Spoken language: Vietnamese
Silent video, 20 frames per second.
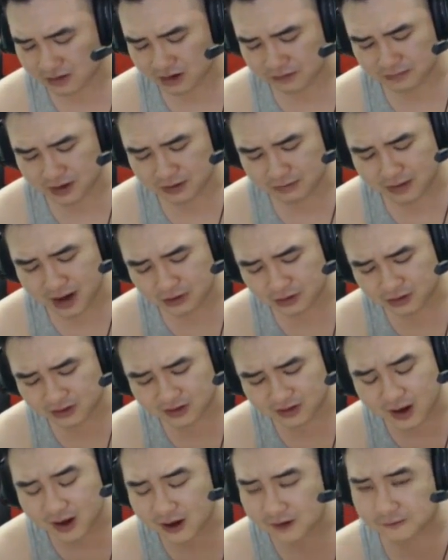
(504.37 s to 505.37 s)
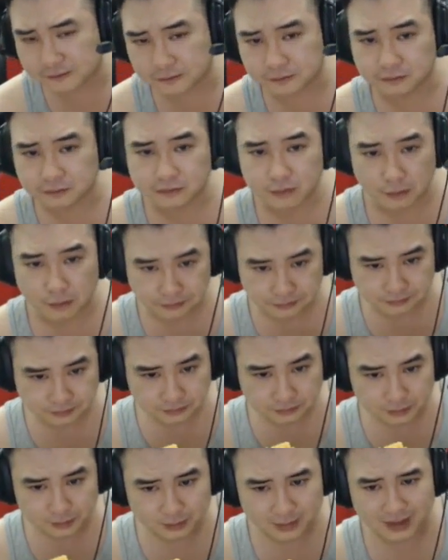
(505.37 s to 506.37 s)
là mẹ mắc nó tinh.
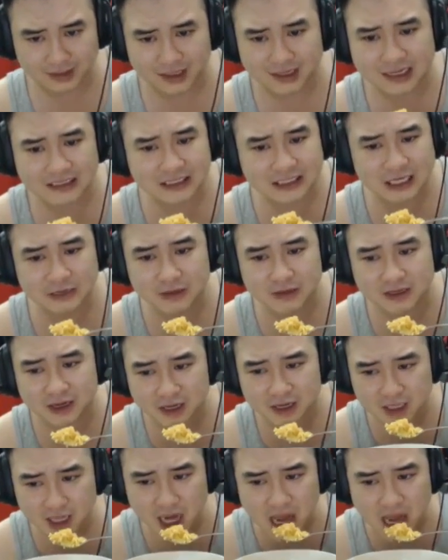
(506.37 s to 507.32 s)
Thằng đấy cái gì mình thấy,